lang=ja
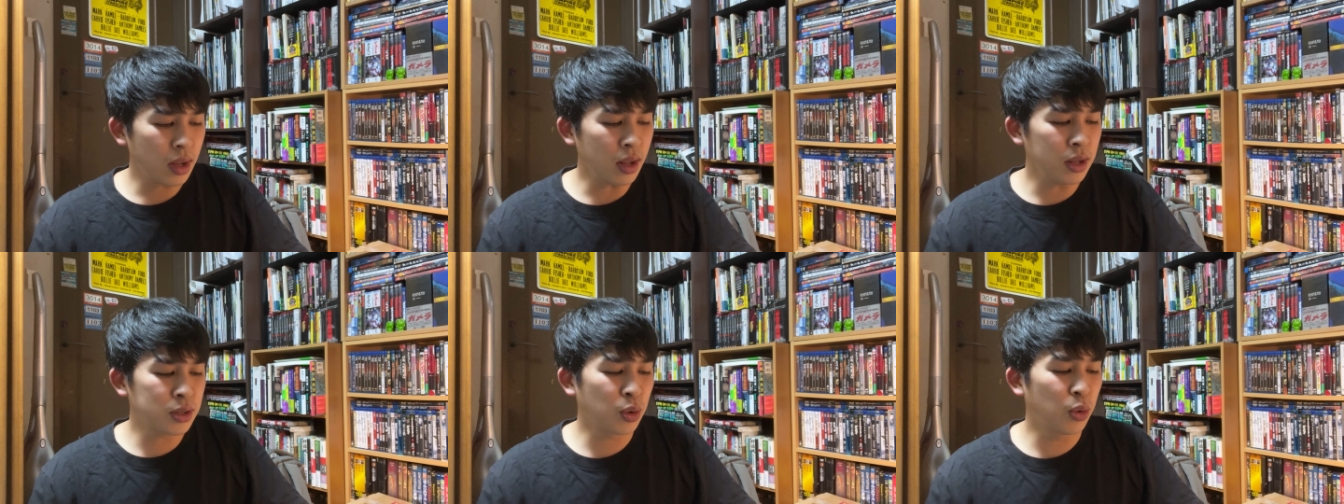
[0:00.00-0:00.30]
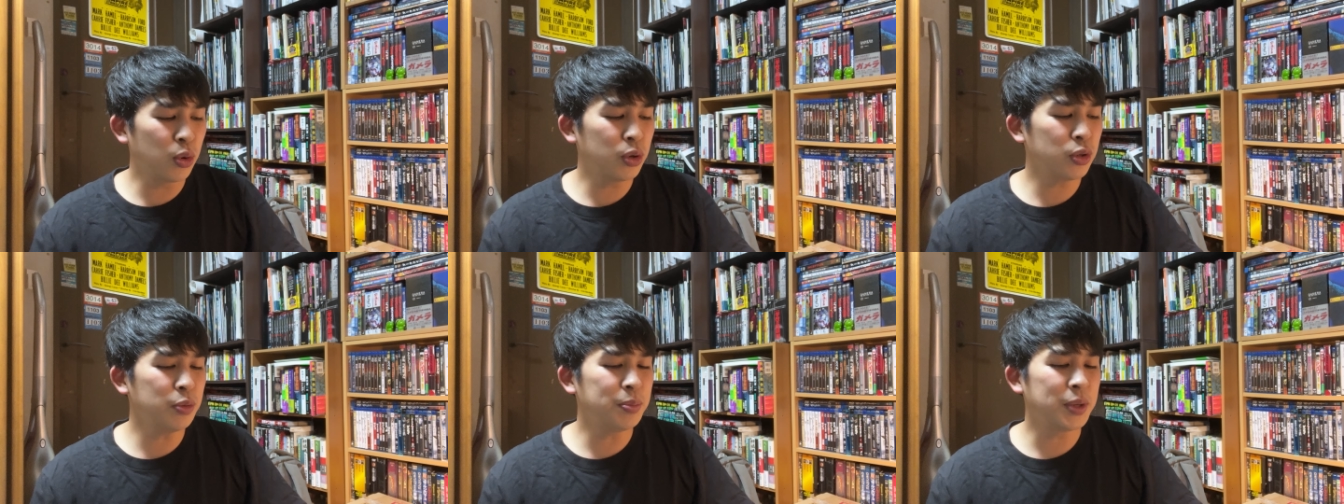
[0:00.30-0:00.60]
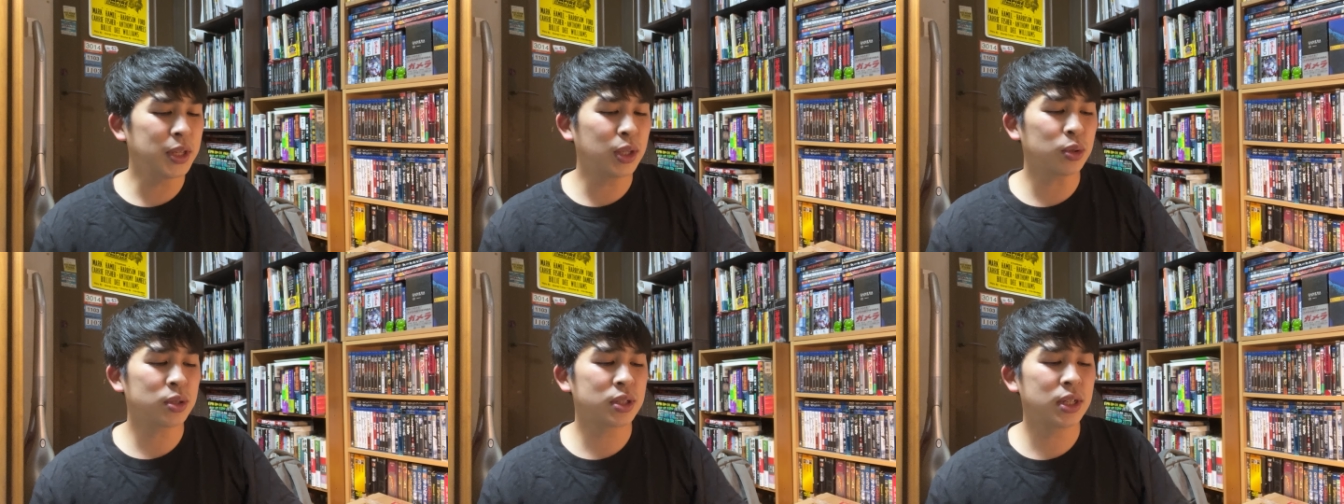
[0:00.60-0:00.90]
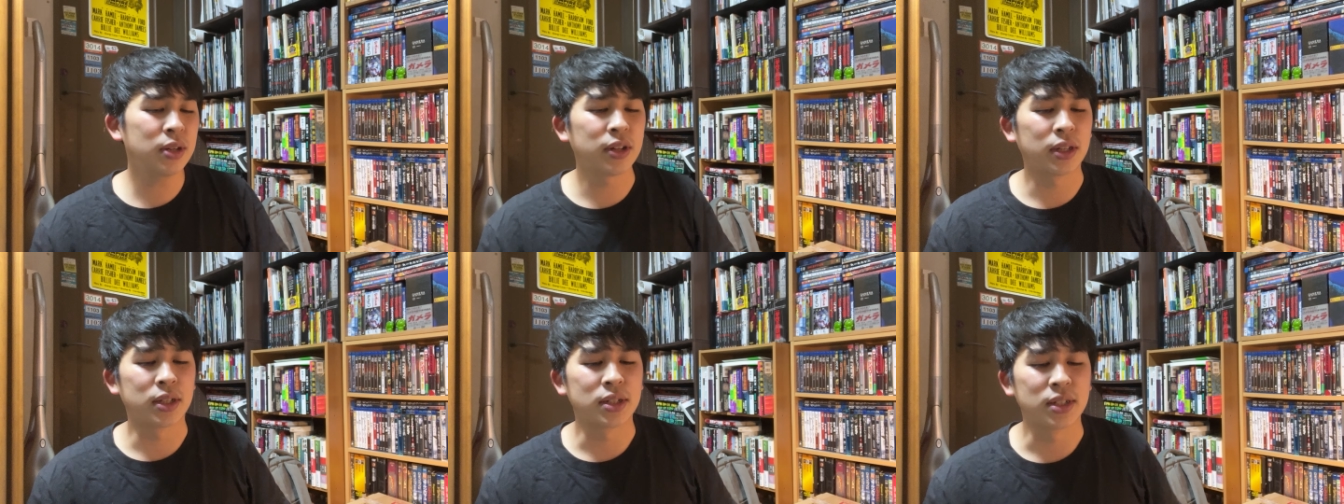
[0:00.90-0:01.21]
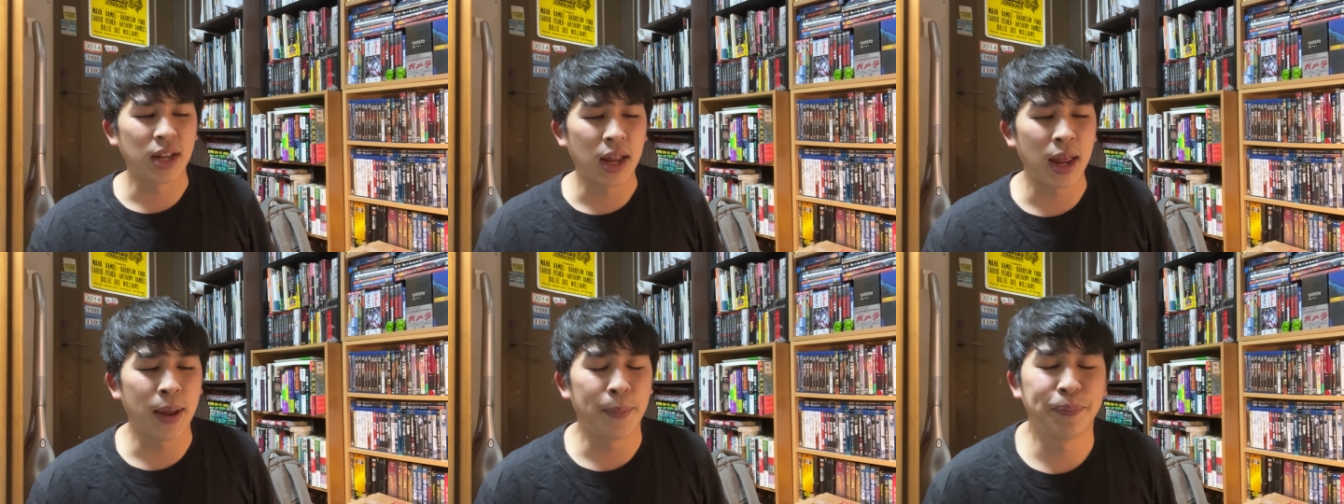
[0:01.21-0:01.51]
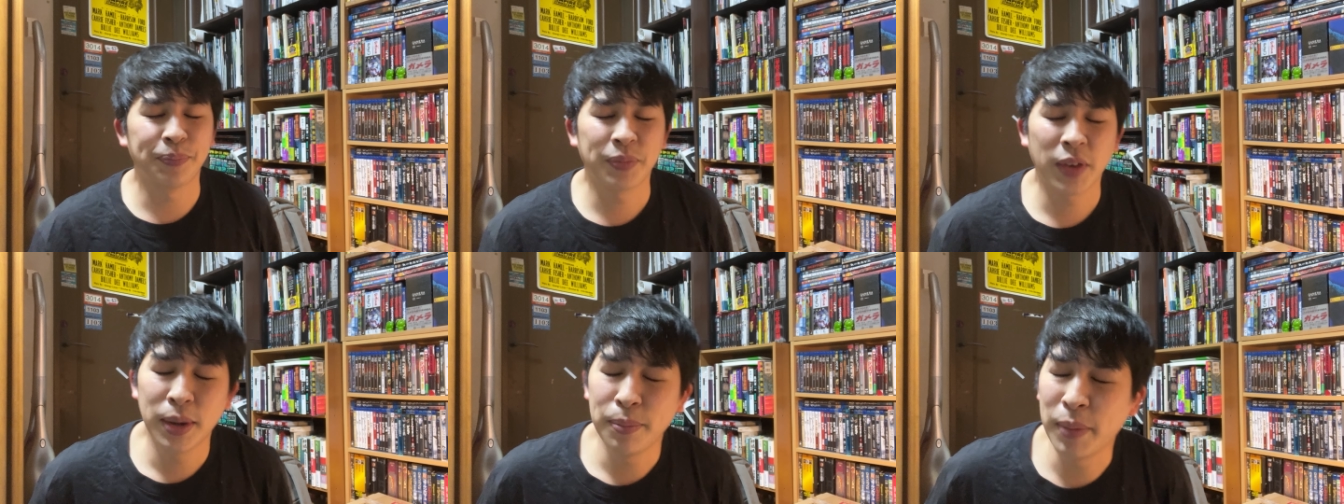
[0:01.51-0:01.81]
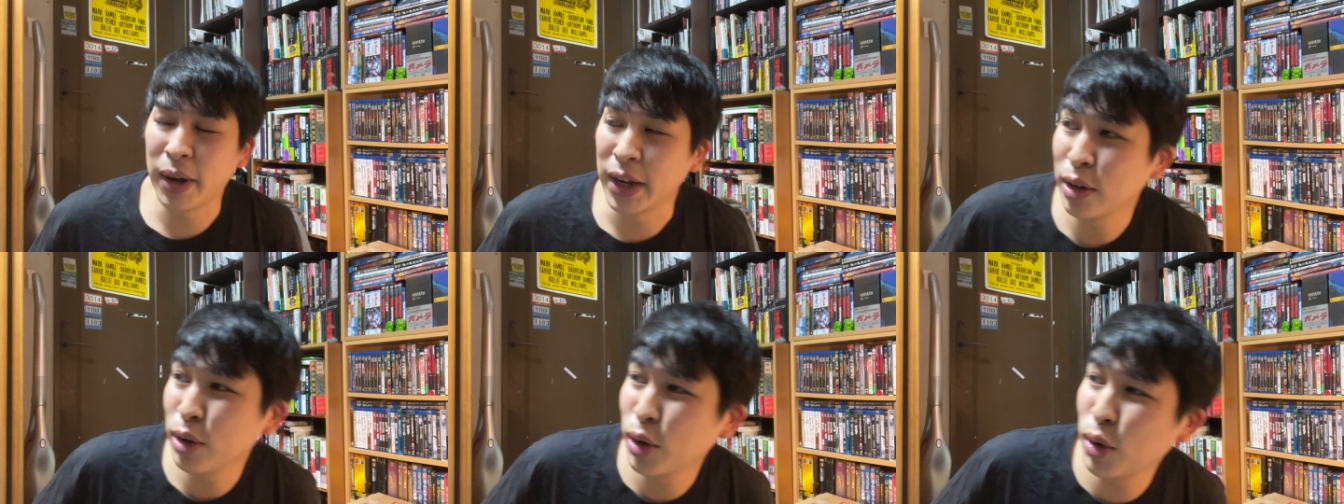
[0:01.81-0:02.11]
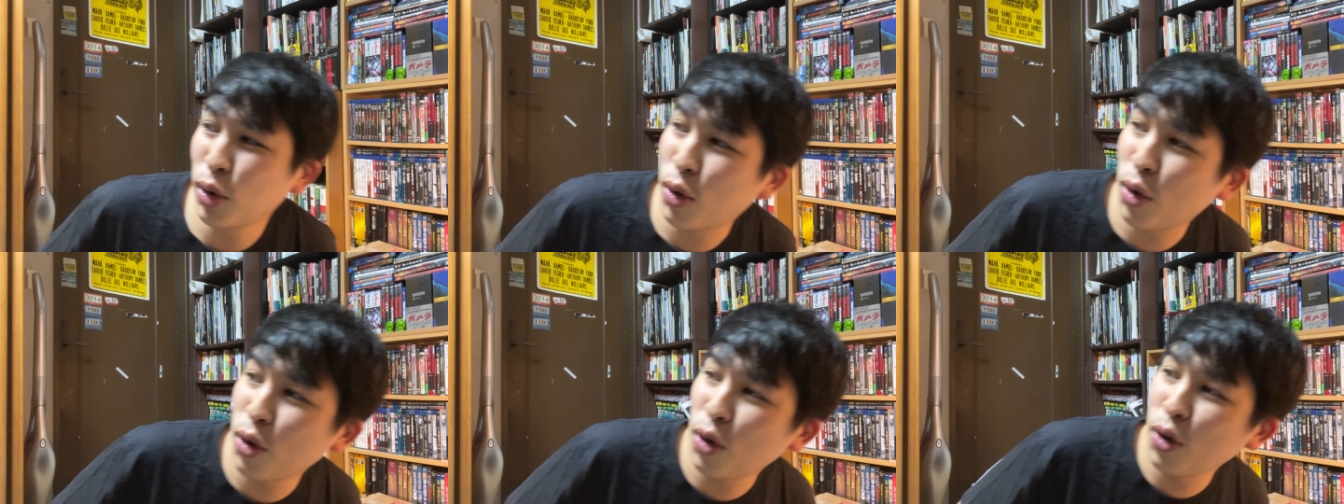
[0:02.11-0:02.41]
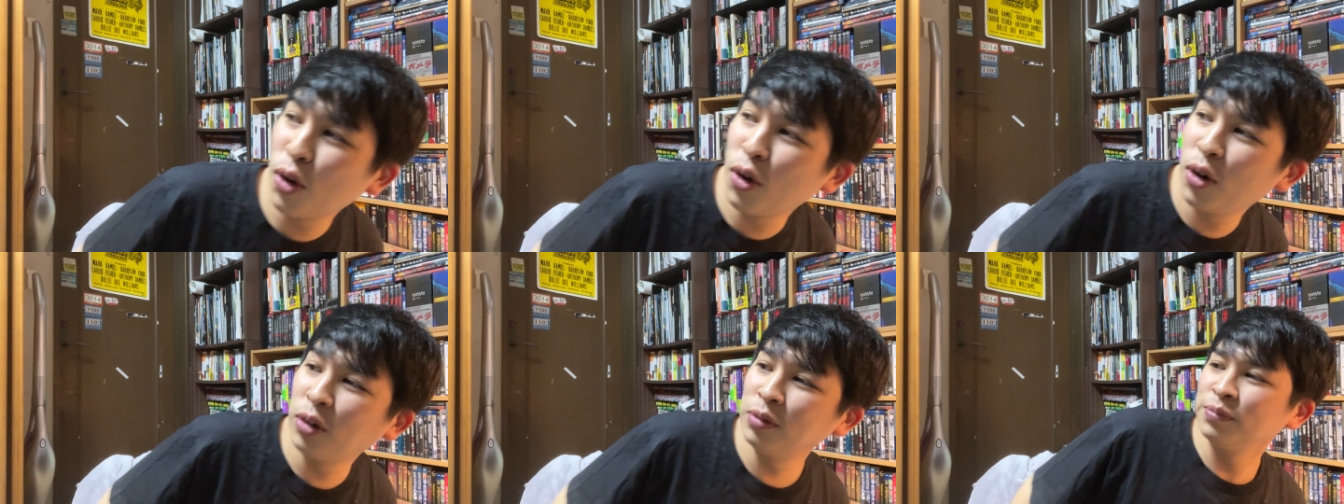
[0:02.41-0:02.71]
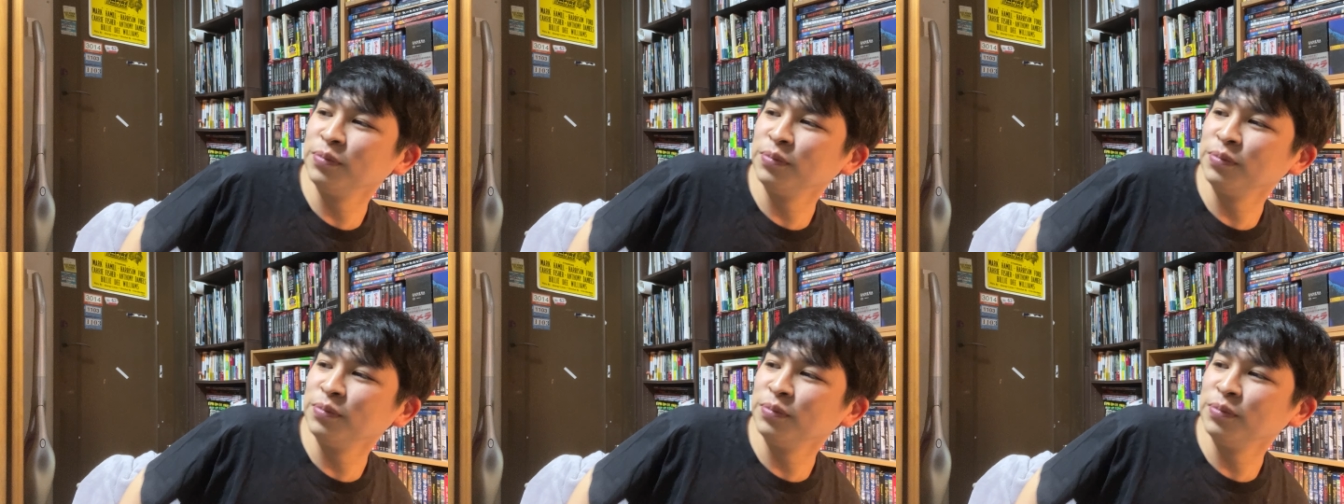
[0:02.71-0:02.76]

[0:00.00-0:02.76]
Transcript: そういう身としてはですね、まあいろいろこ